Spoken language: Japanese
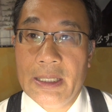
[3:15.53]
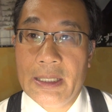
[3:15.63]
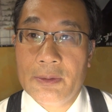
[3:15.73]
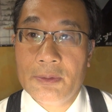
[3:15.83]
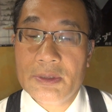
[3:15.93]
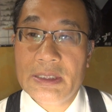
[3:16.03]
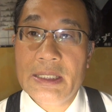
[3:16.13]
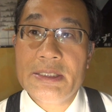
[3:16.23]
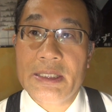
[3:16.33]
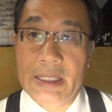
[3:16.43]
えー、この
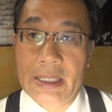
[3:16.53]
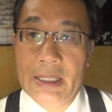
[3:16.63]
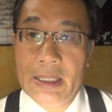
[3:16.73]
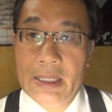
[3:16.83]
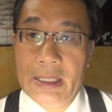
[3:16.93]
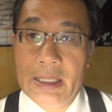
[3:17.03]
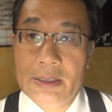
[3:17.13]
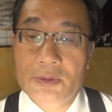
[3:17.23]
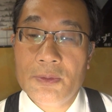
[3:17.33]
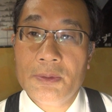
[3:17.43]
3社で
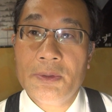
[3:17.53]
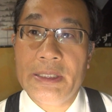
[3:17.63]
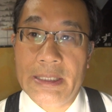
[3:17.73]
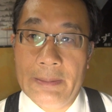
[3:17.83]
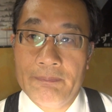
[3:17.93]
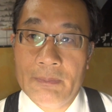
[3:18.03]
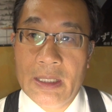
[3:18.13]
え相互乗り入れ、